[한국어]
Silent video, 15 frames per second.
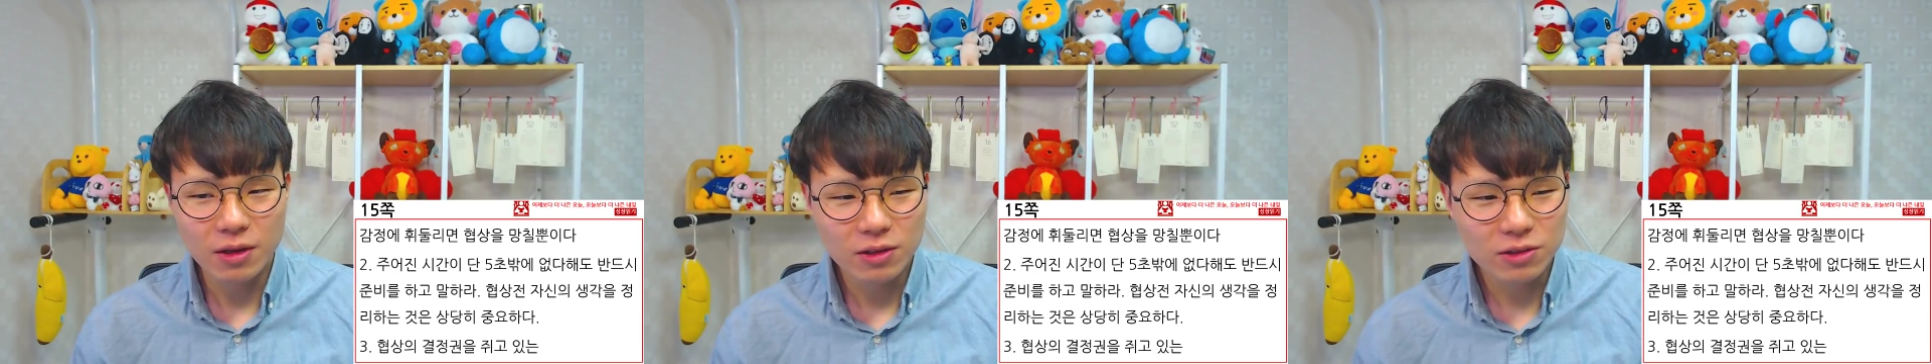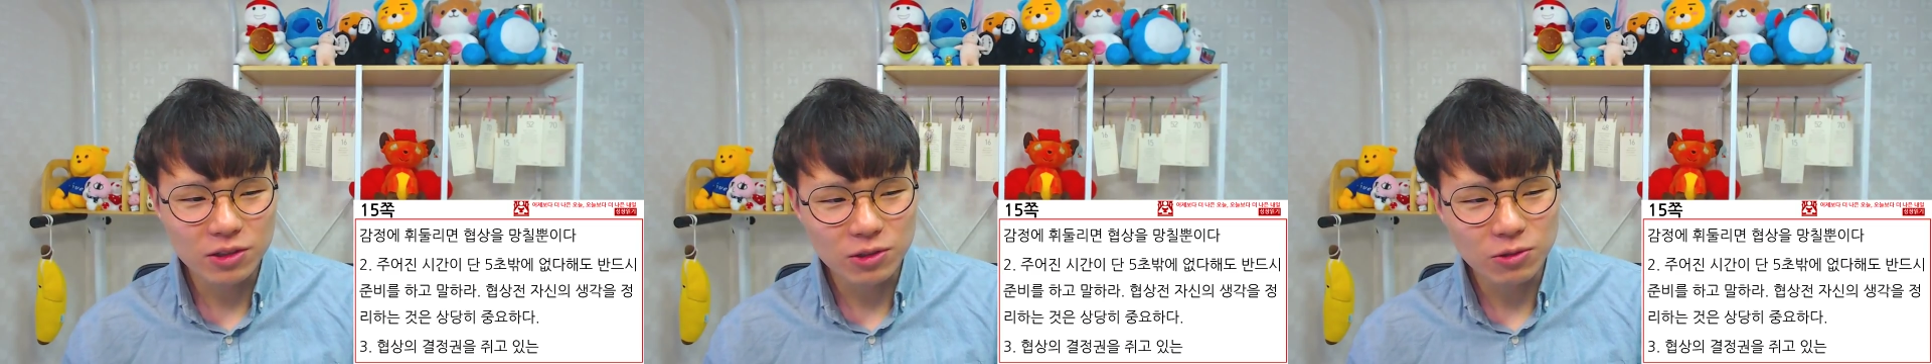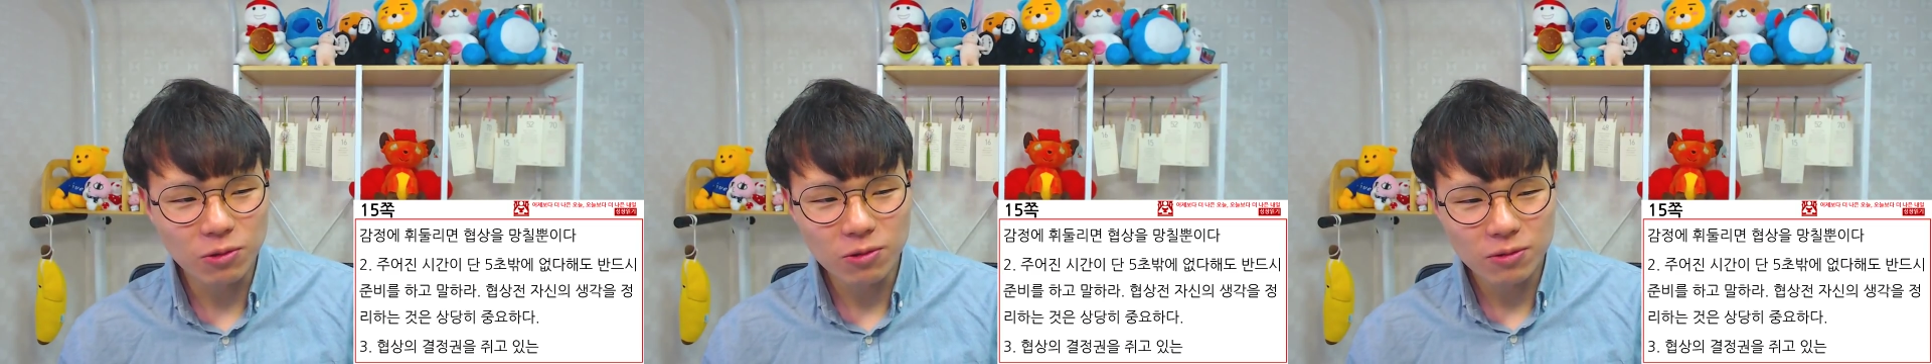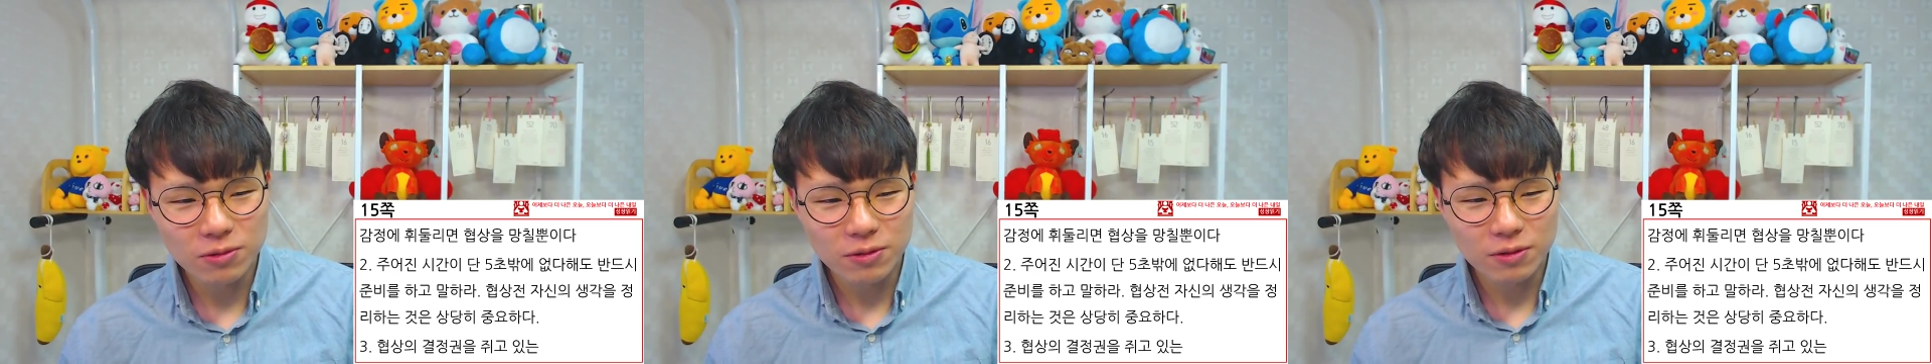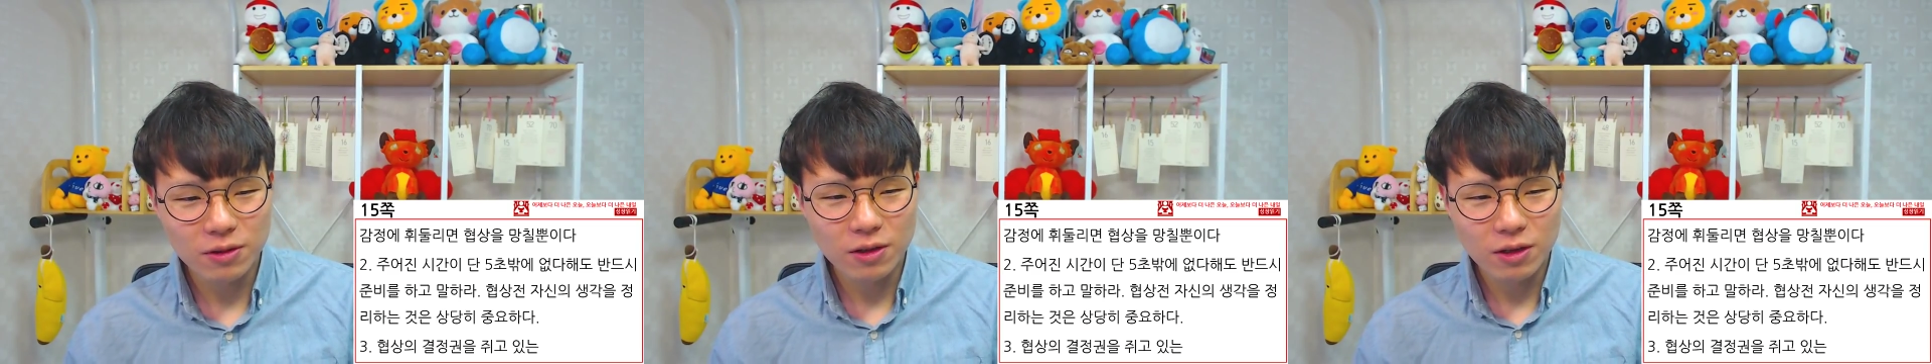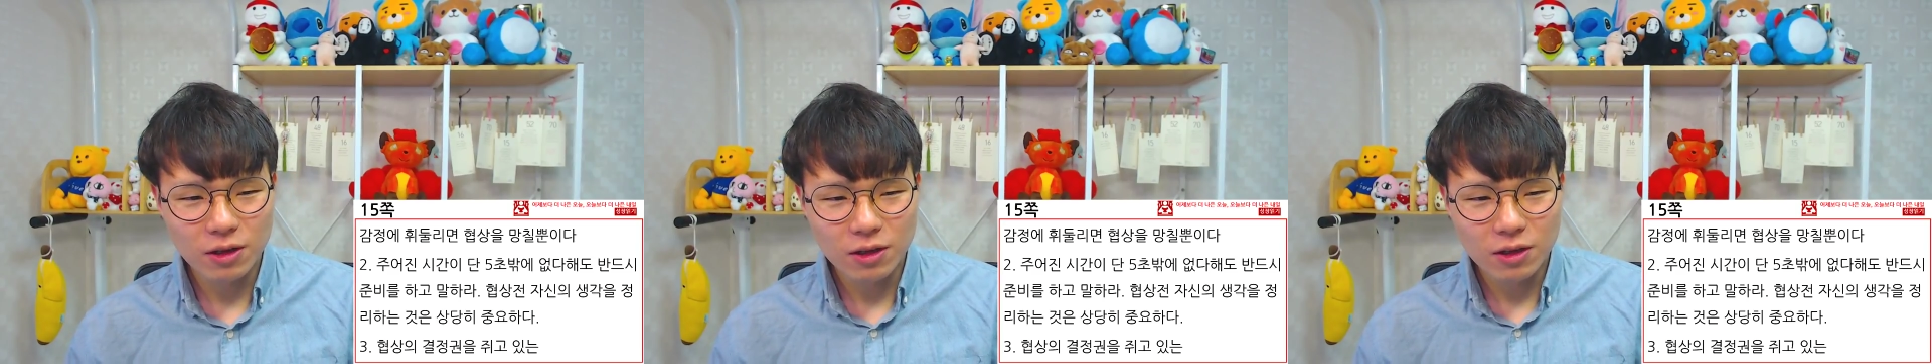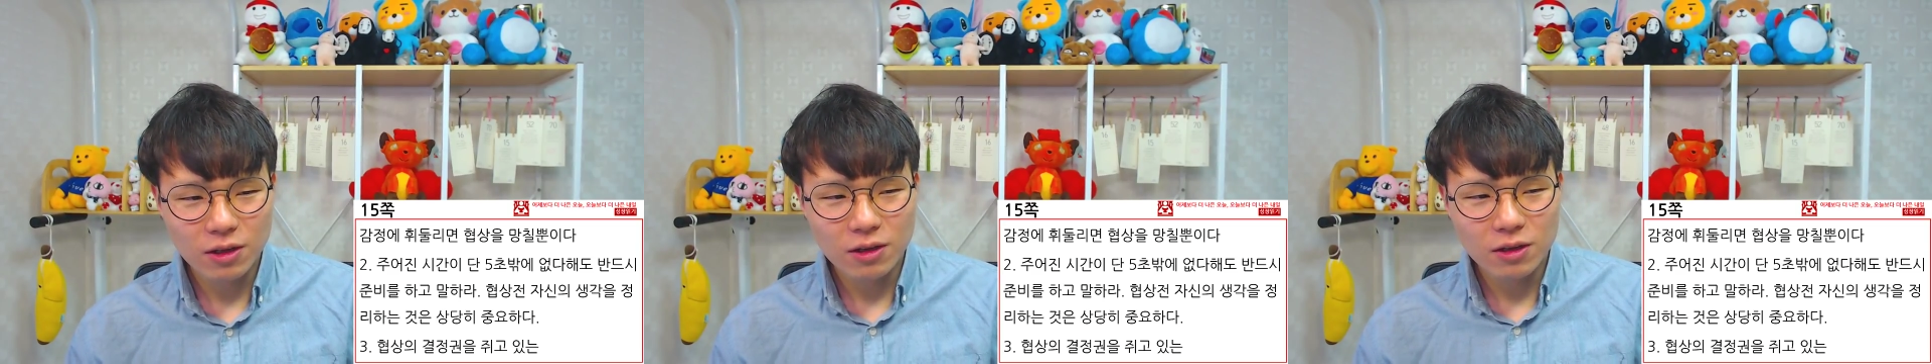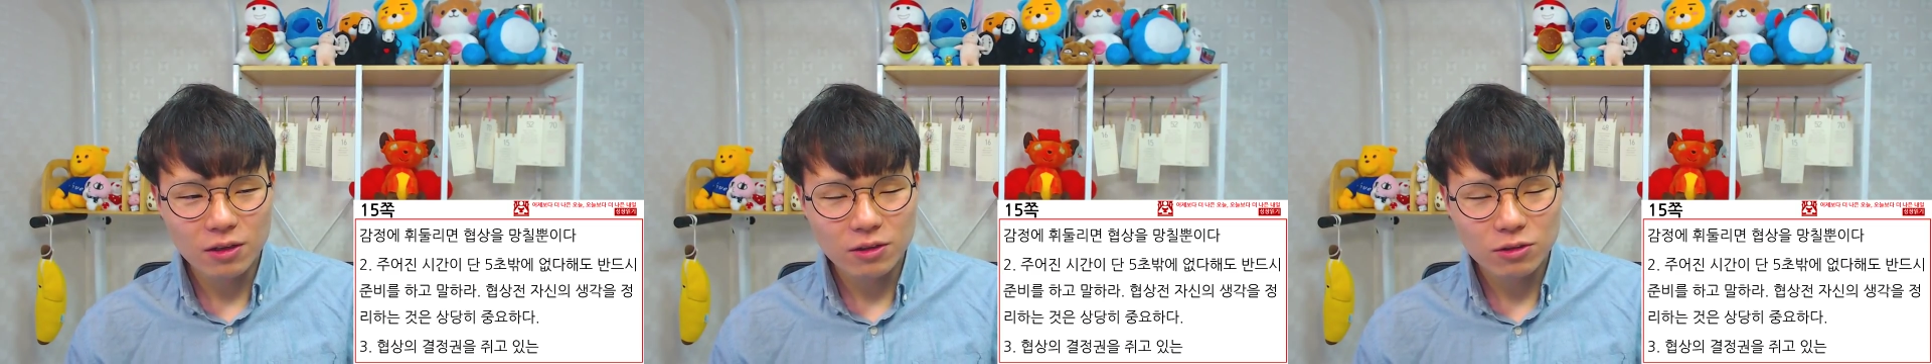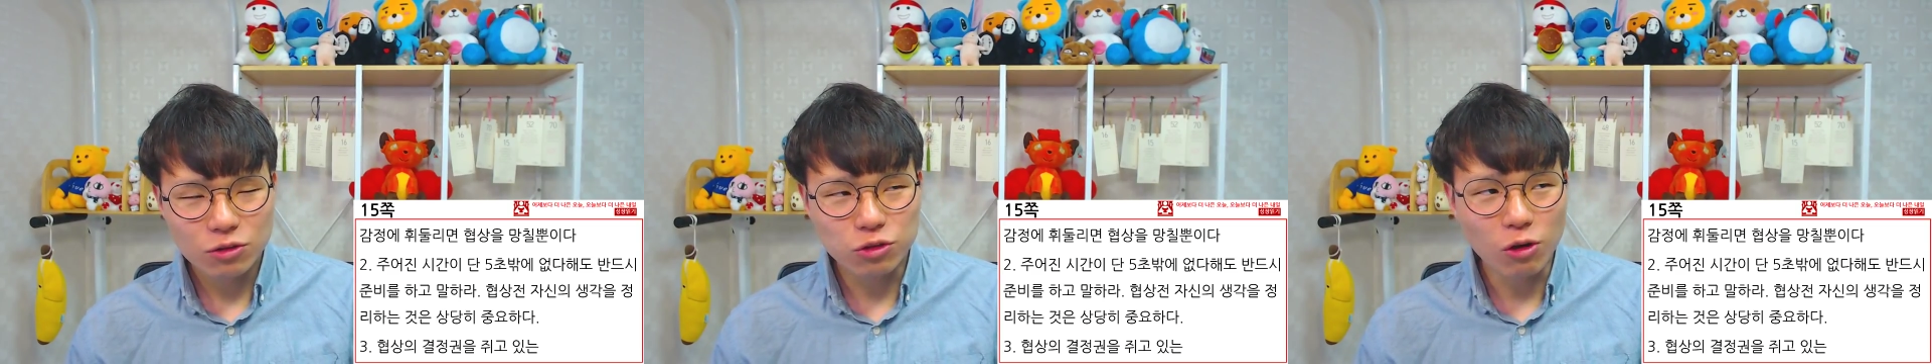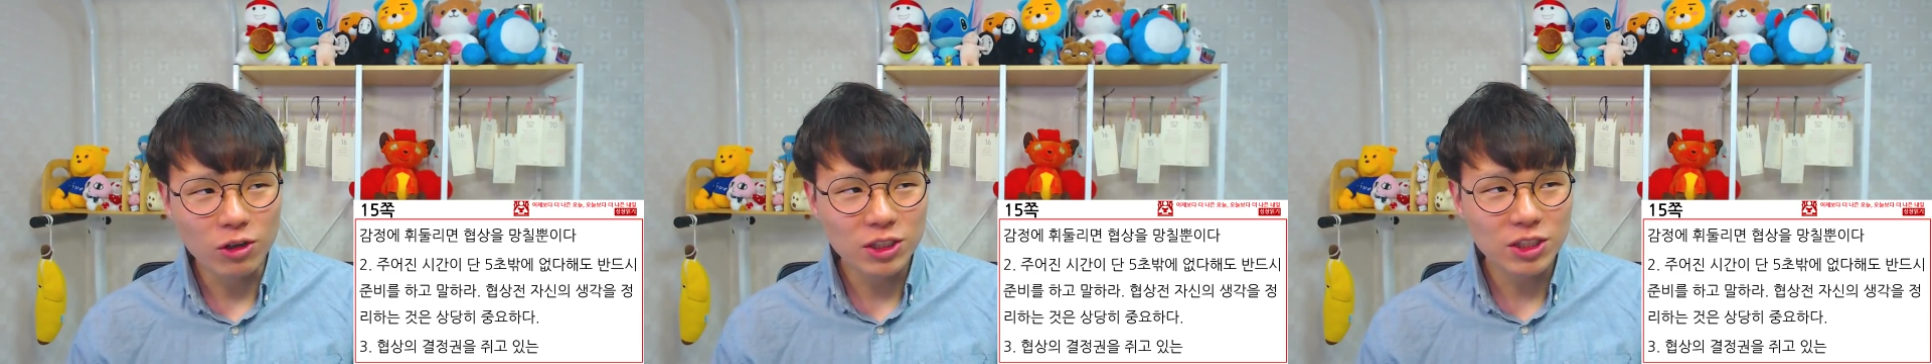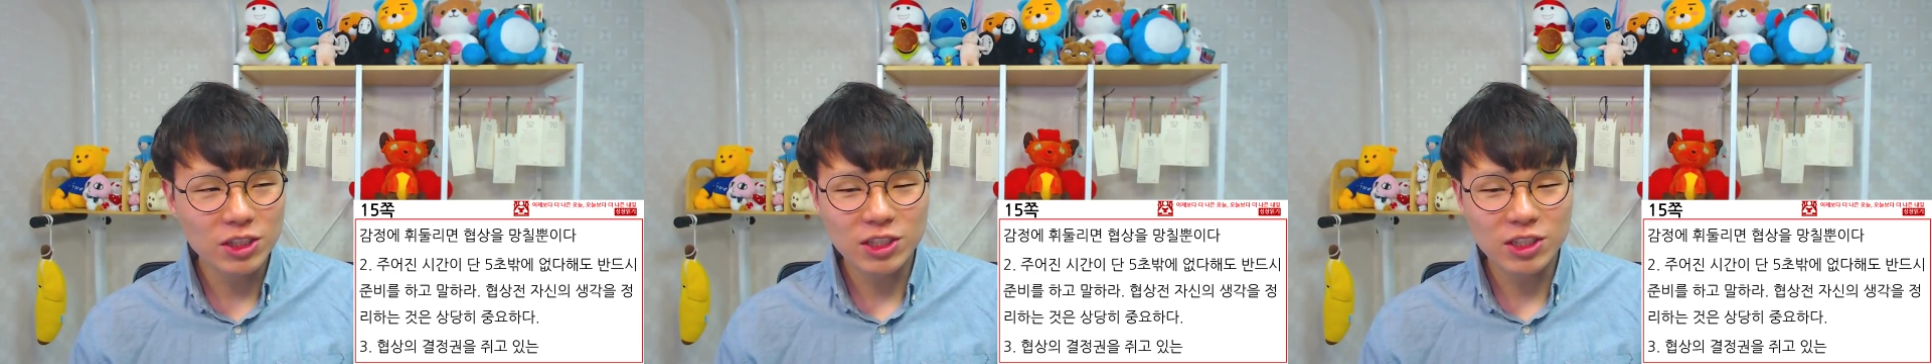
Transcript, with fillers: 그리고 주어진